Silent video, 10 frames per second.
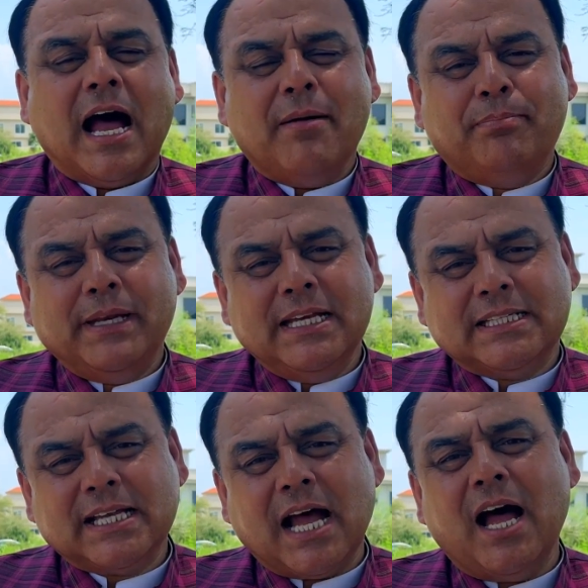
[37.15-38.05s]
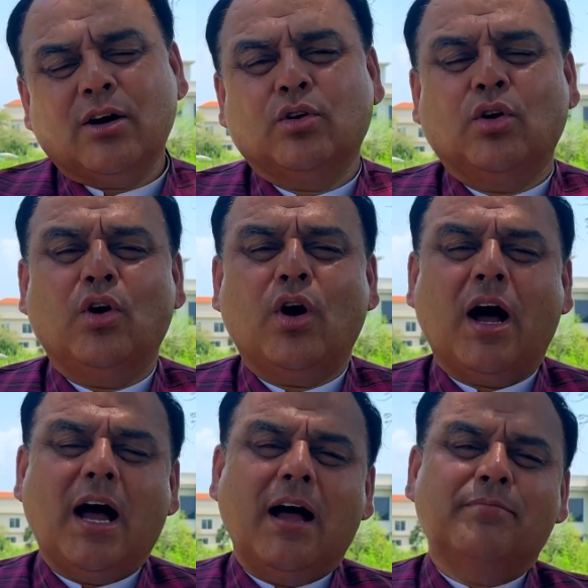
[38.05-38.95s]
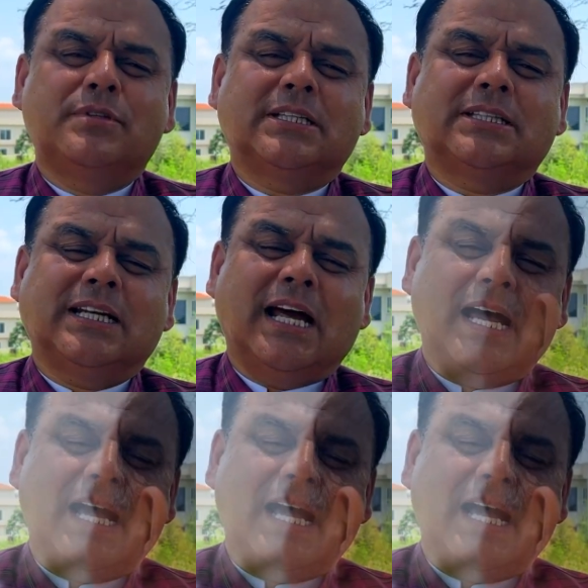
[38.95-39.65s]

अपनी साख को आप जितना